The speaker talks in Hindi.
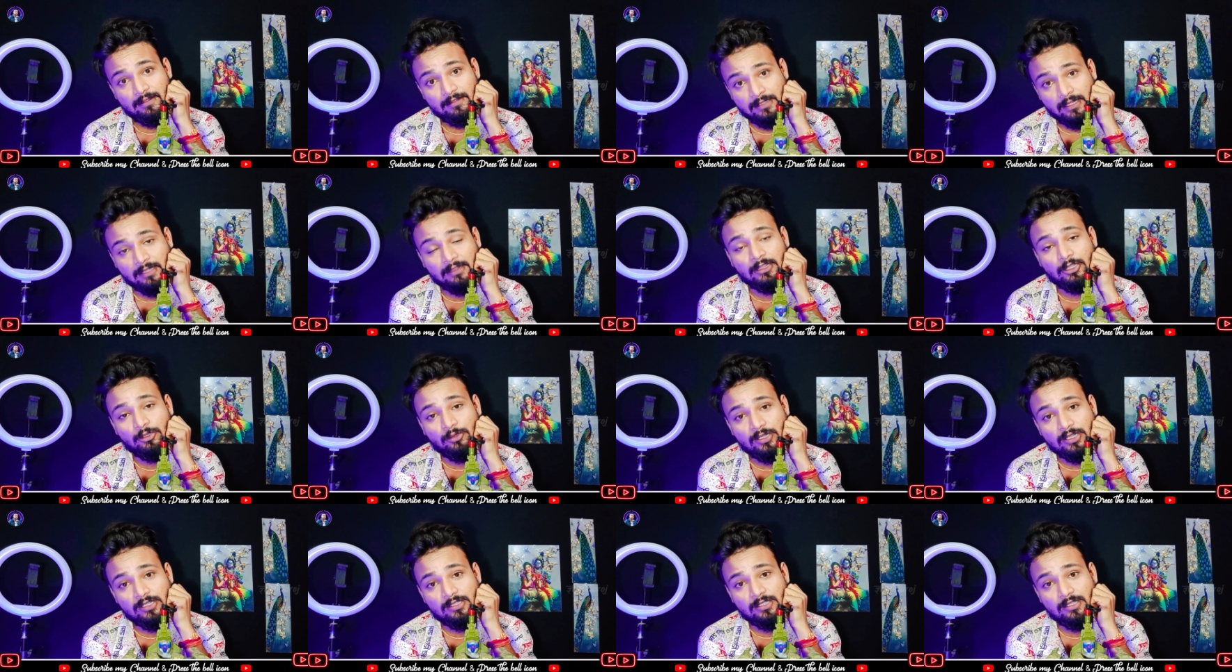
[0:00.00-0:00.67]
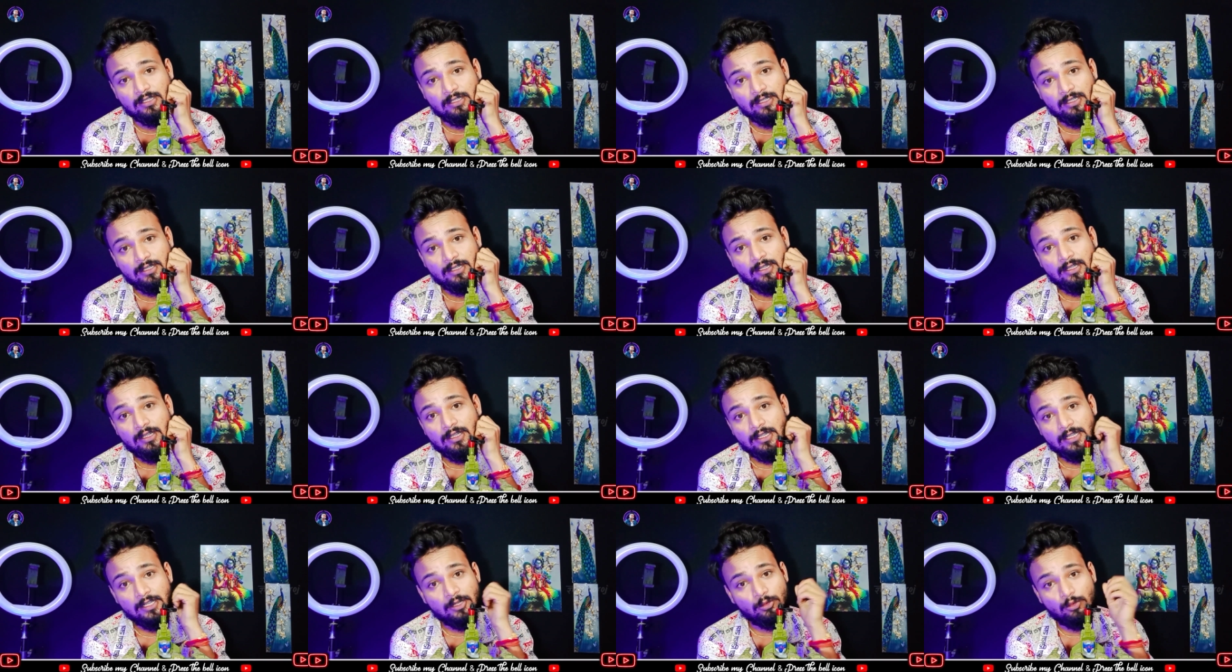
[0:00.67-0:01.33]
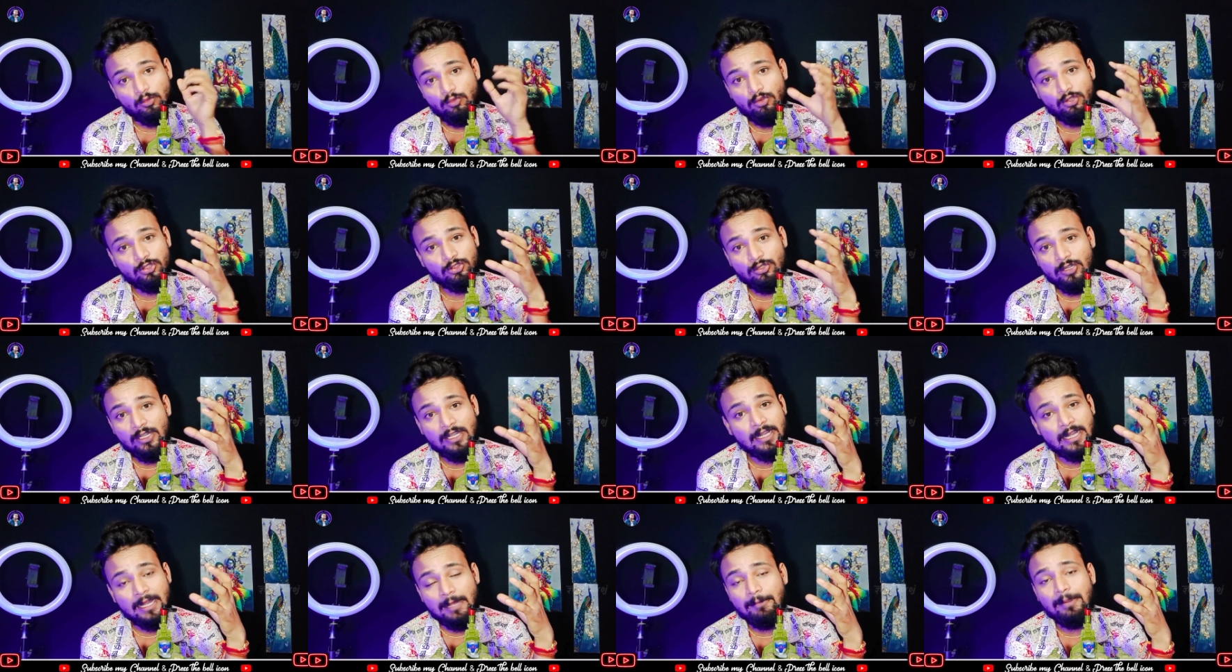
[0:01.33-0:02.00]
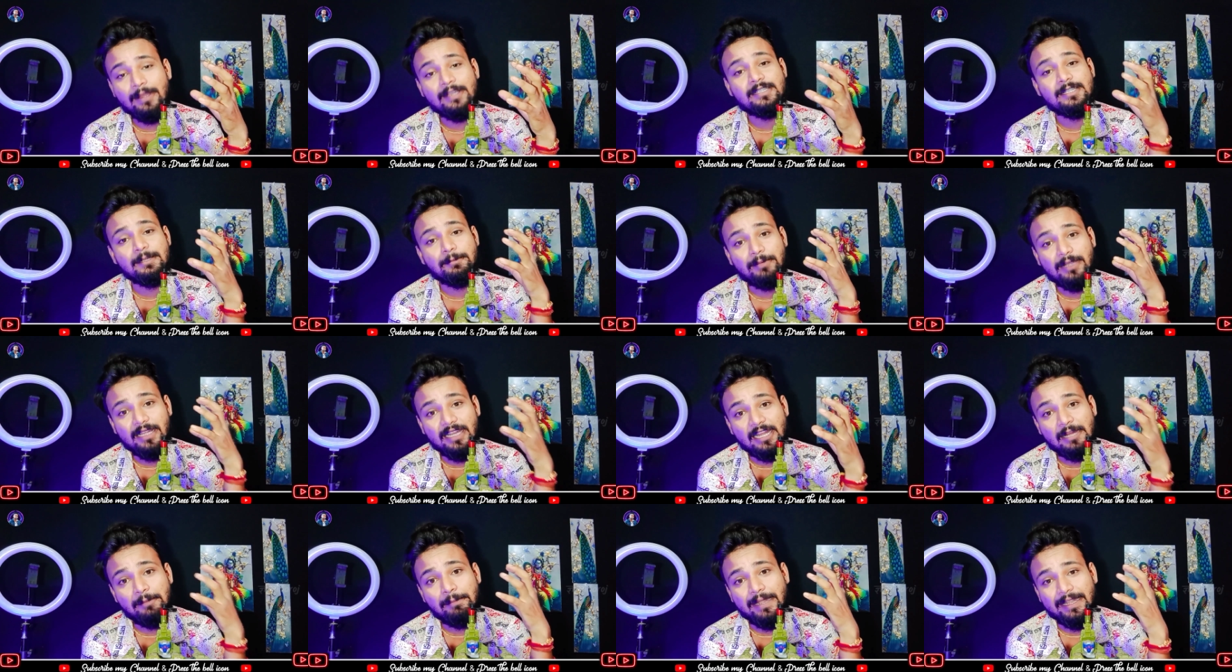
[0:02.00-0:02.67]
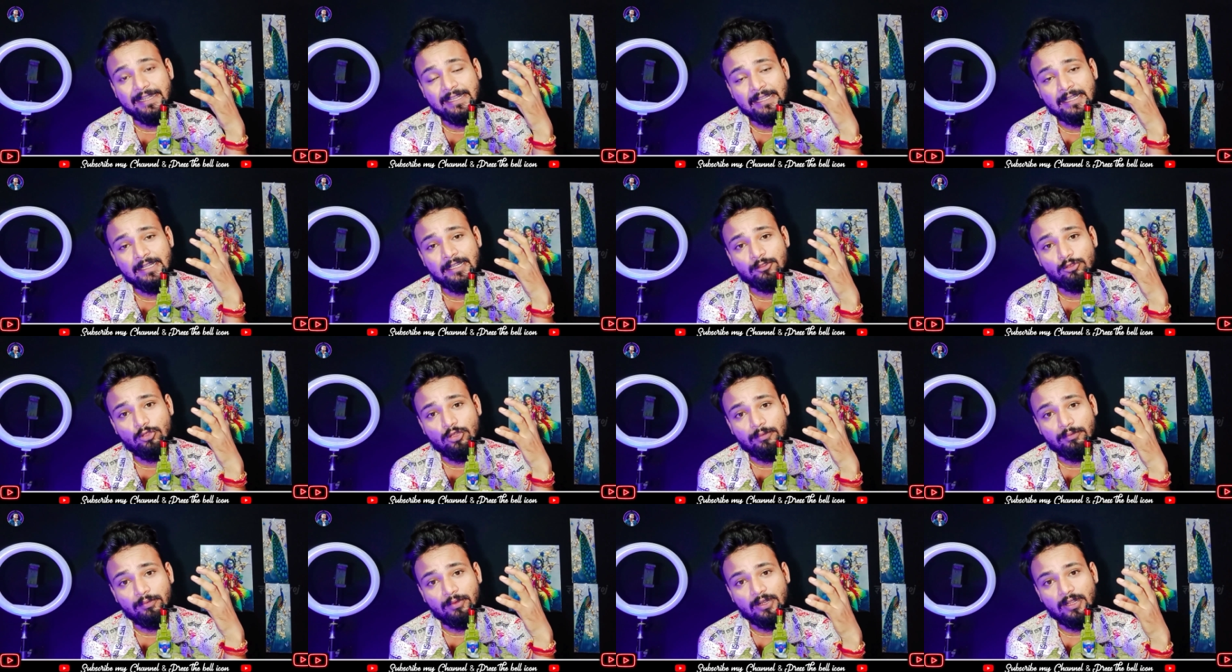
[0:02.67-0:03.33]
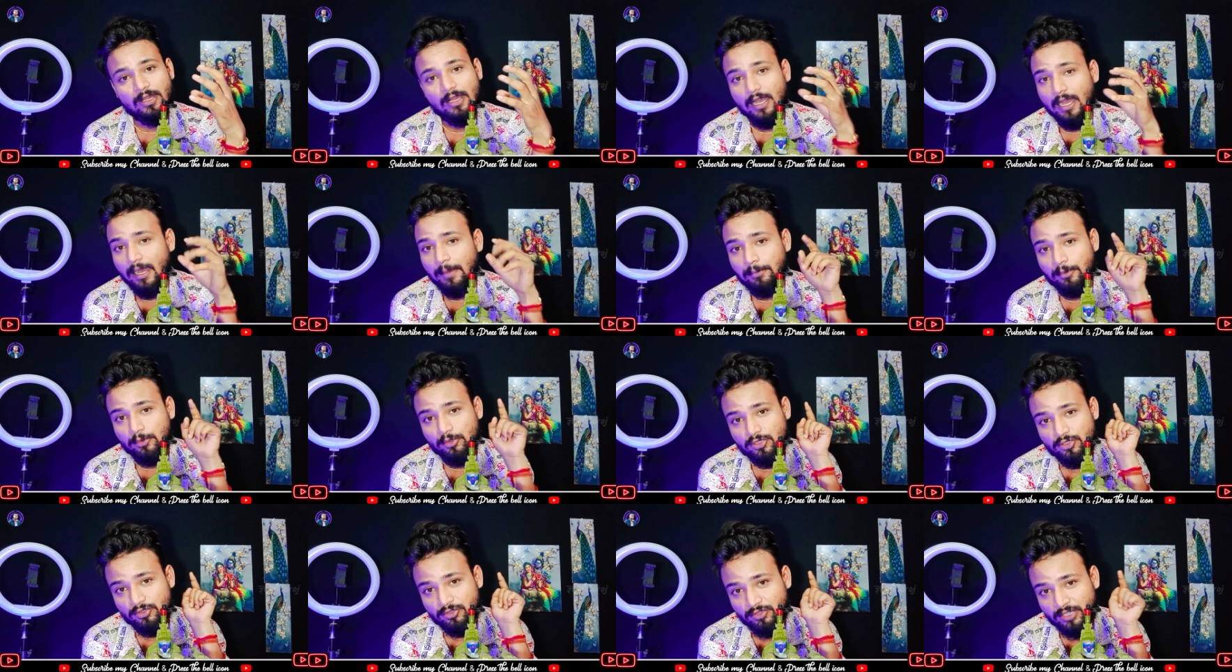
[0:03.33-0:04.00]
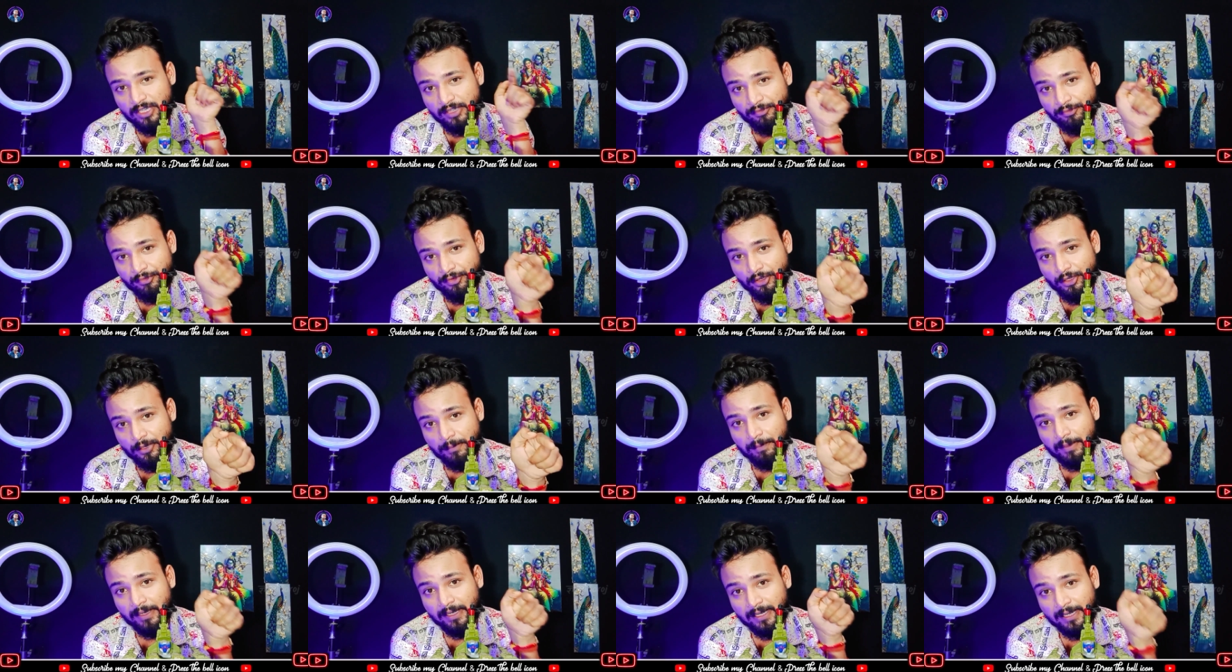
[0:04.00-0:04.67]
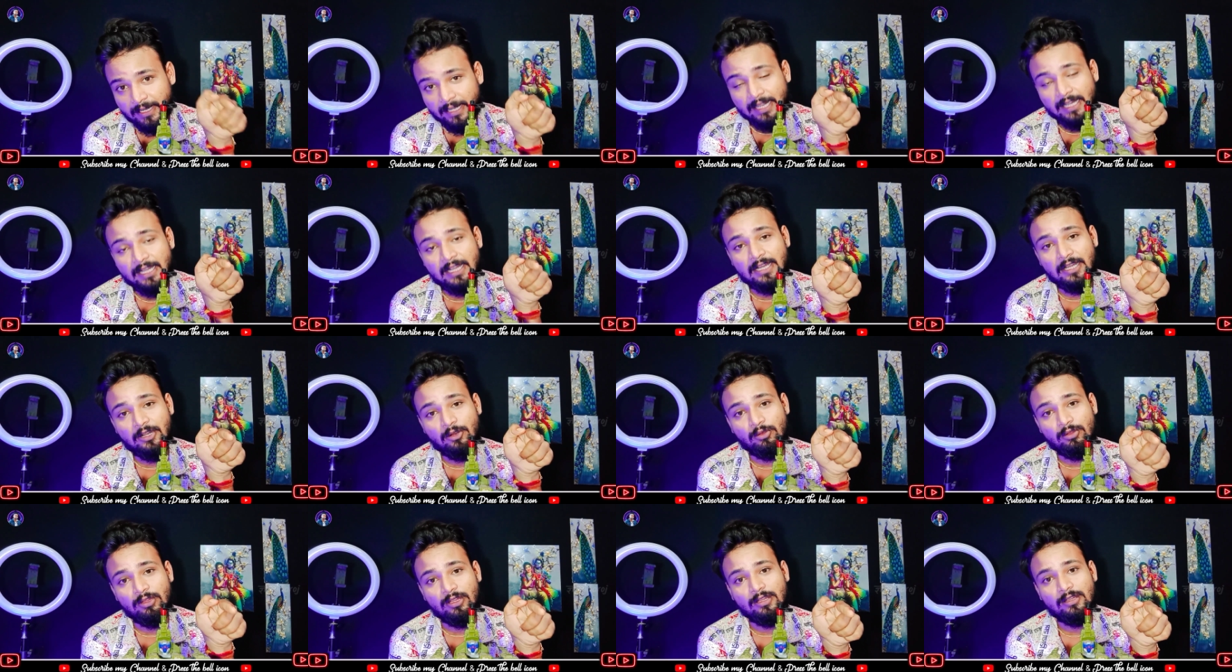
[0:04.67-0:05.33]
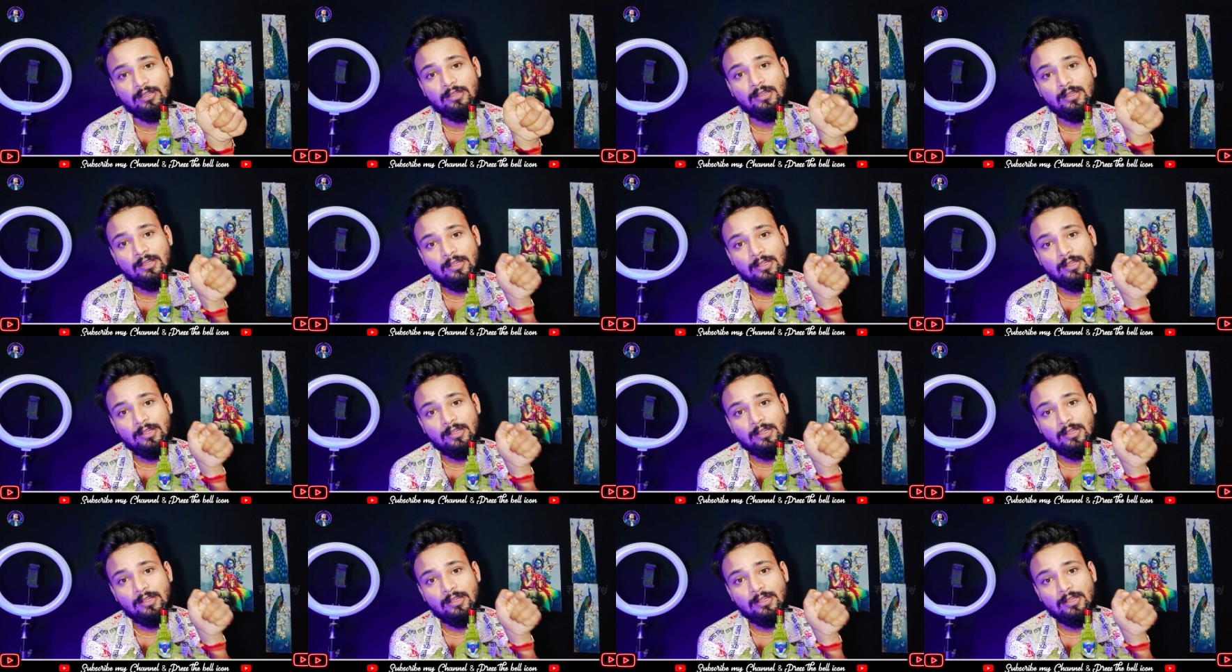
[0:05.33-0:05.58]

जानते हो कैसे कि वो तो लिखा है भाई साहब क्लिक बैटिंग के तौर पर आप उसके वीडियो पर क्लिक करोगे